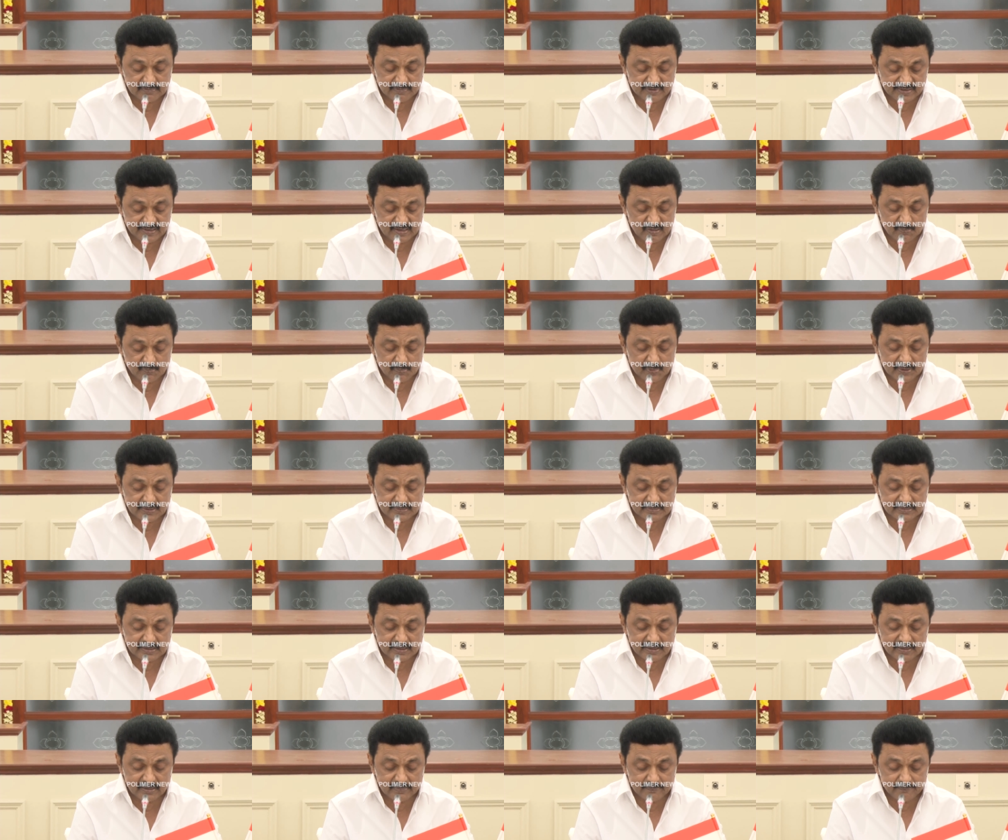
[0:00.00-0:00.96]
அந்த வகையில்
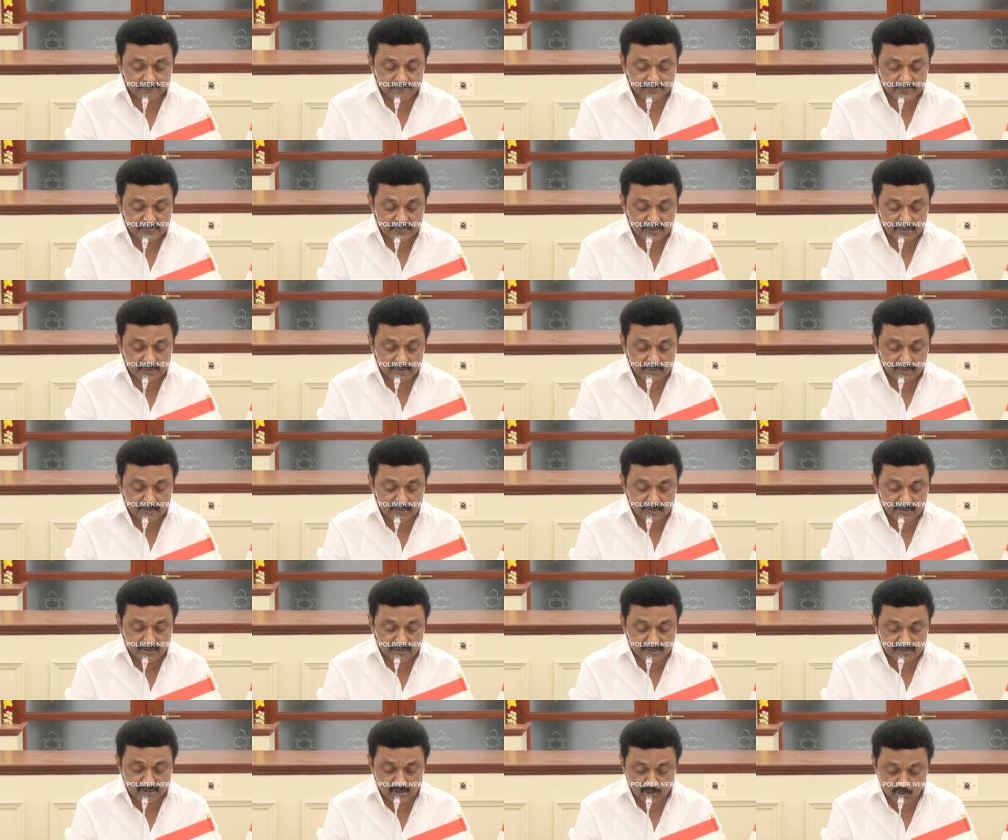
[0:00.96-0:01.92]
பார்த்தால்
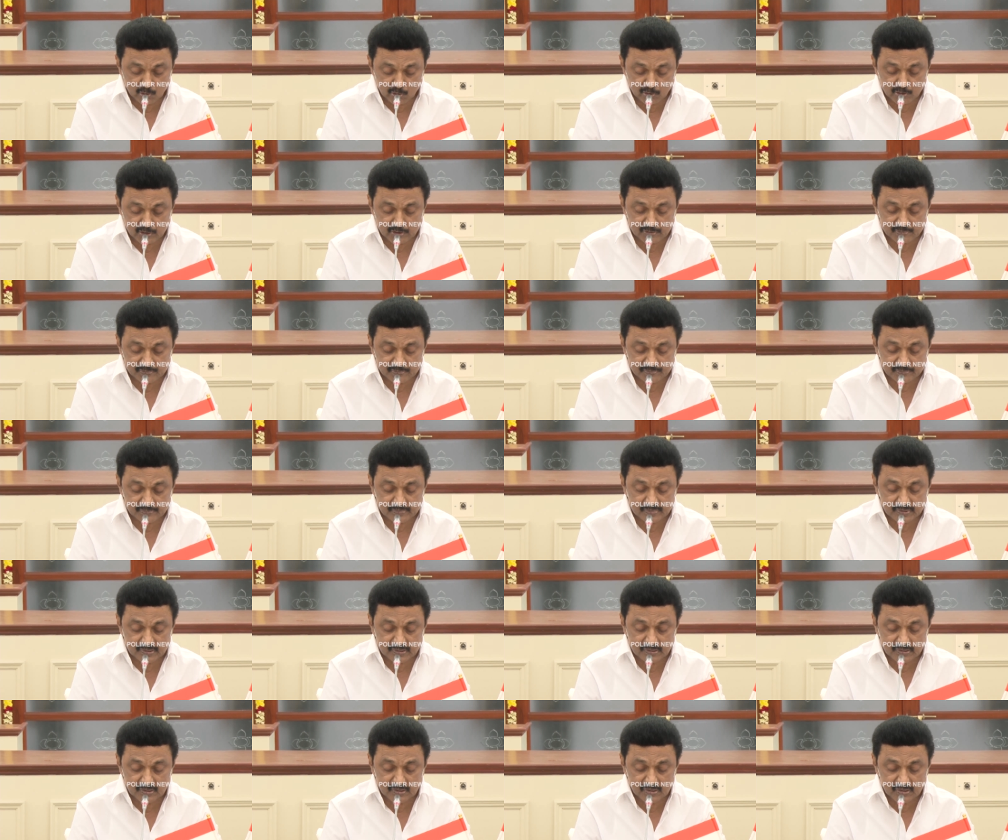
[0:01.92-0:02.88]
இதன் நோக்கம்
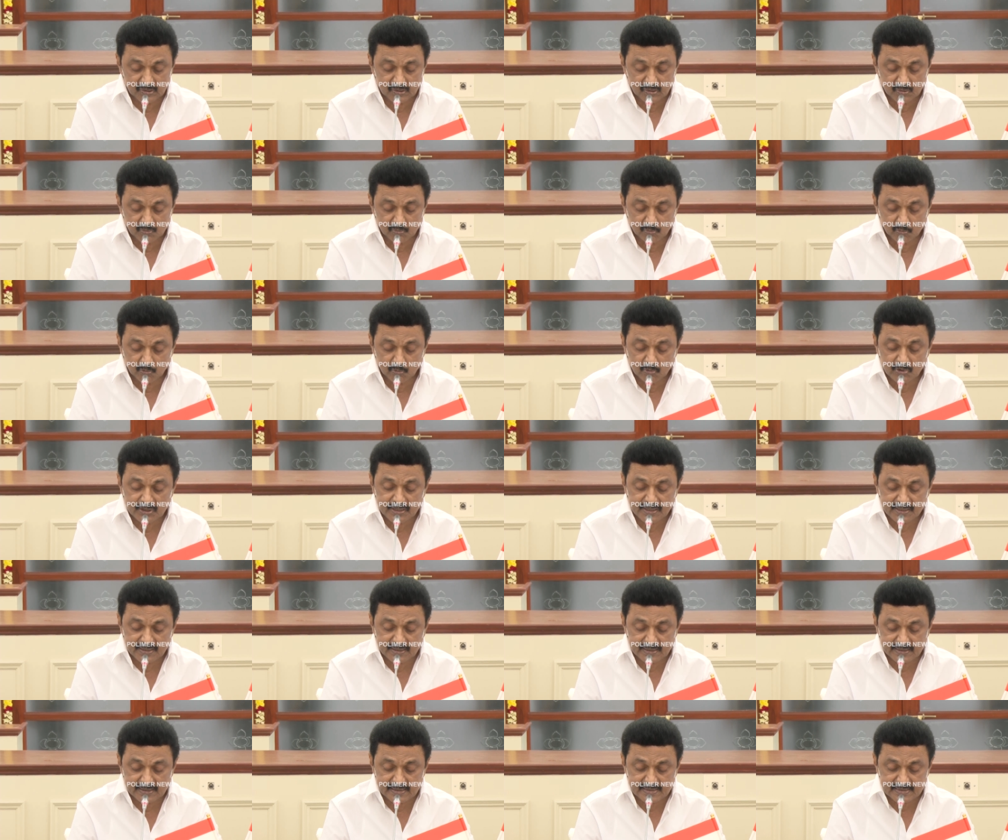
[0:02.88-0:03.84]

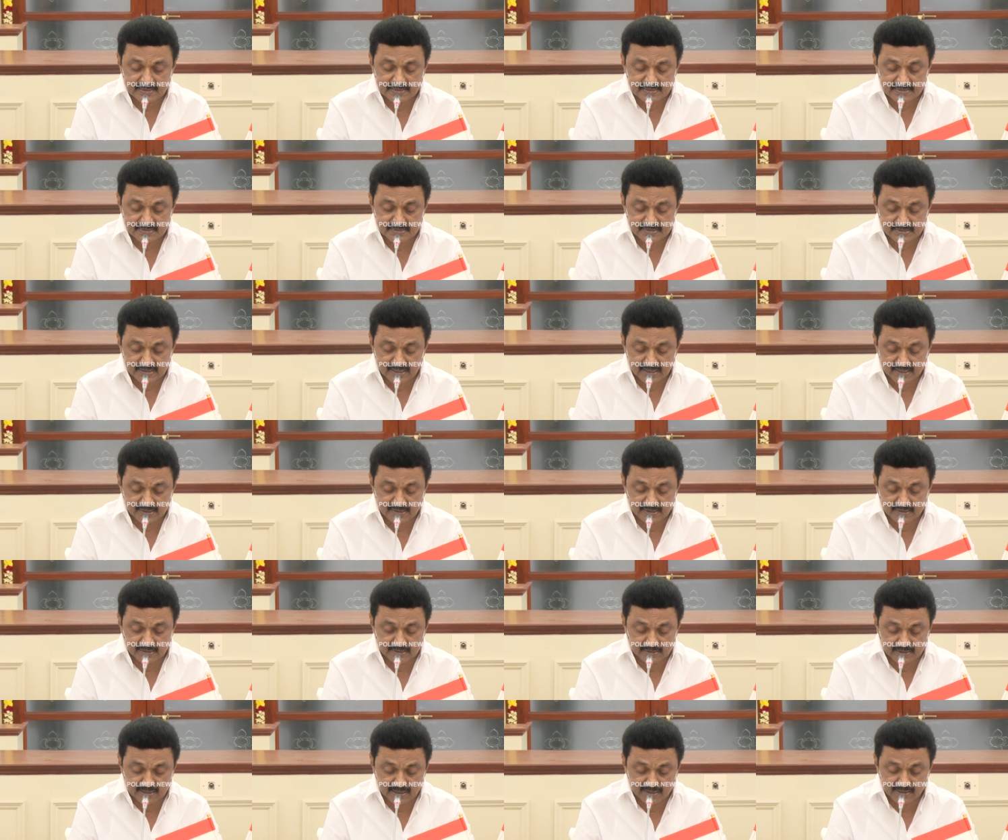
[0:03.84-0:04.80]
முன்னேறிய
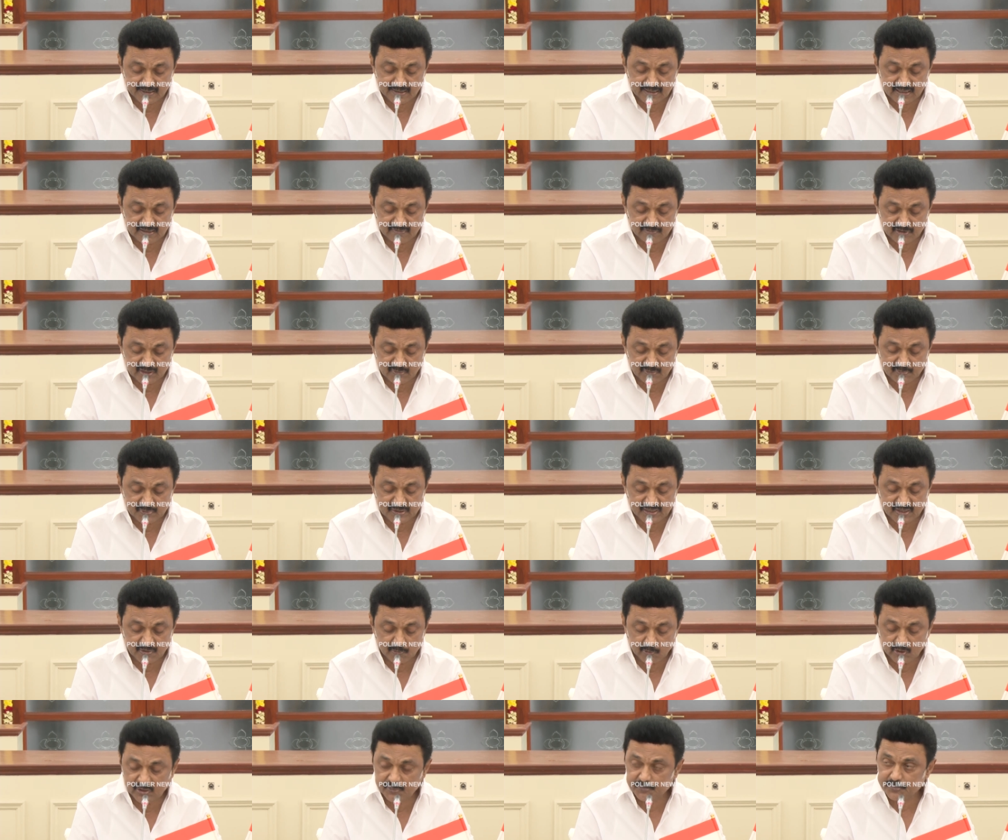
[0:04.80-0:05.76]
சாதி ஏழைகளின்
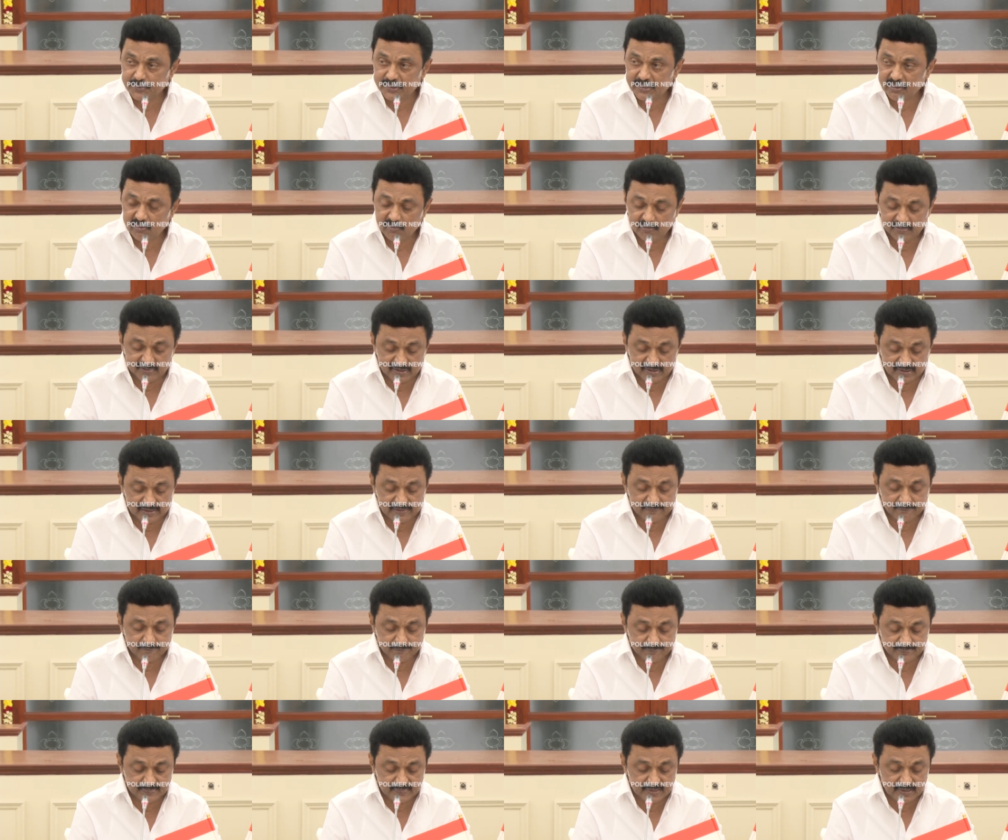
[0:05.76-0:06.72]
வறுமையை ஒழிப்பதாகவும்
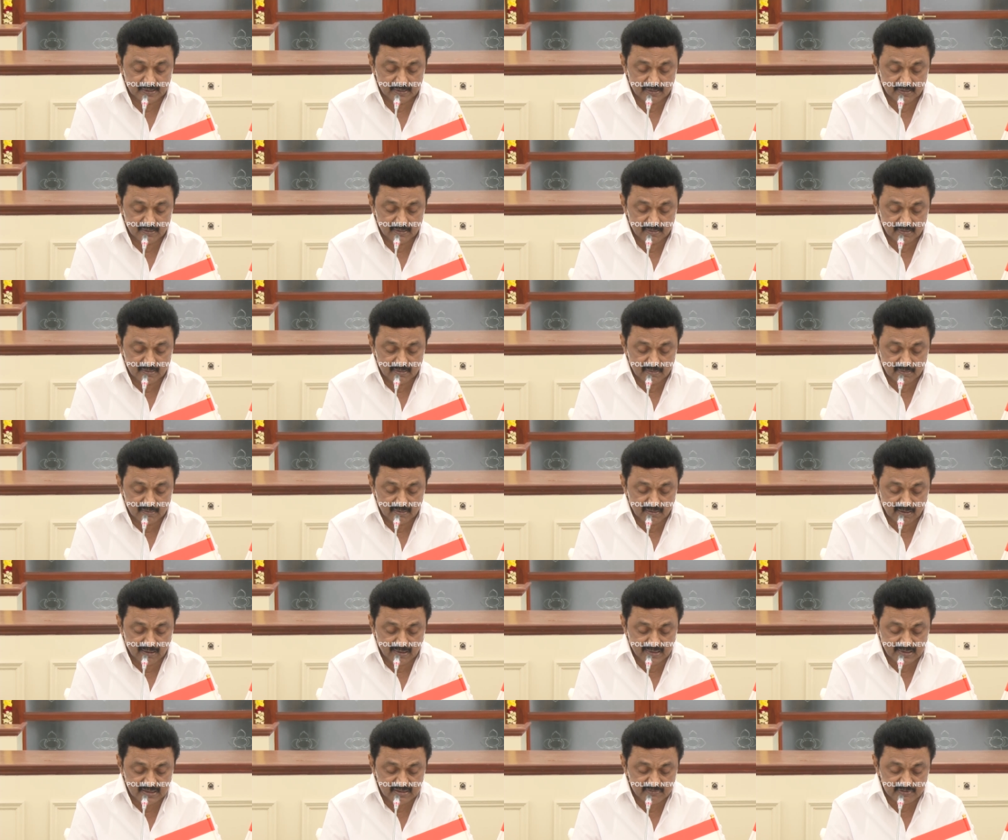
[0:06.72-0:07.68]
இல்லை
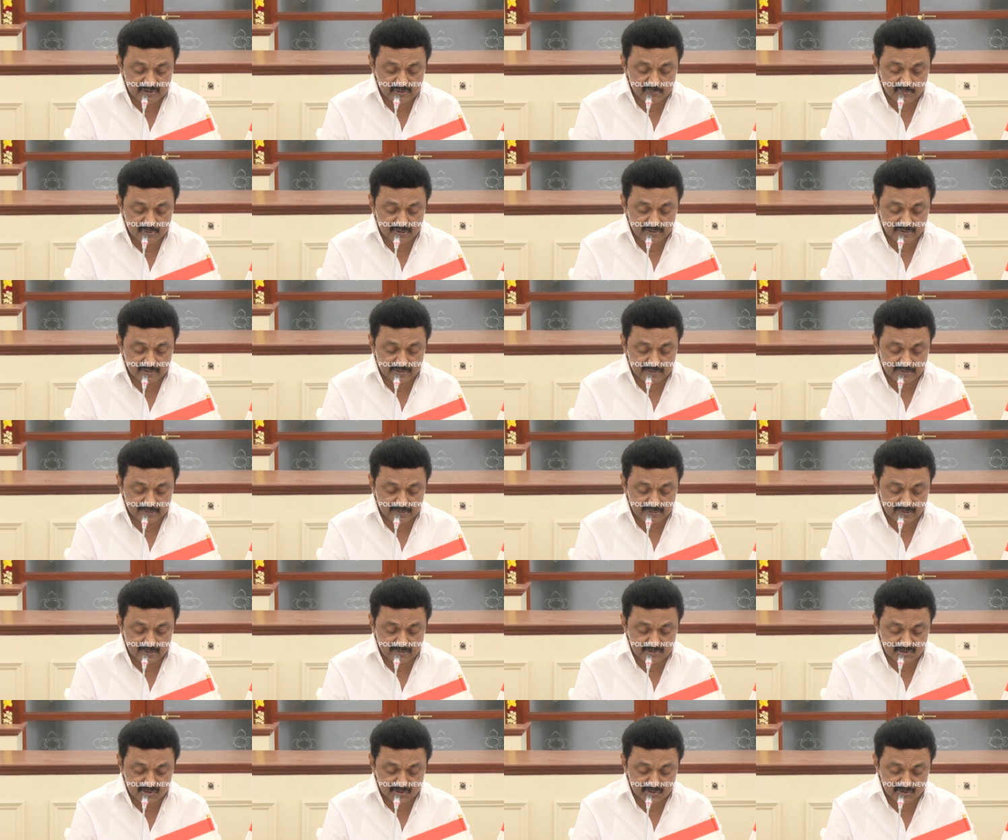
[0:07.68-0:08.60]
ஆண்டு வருமானம்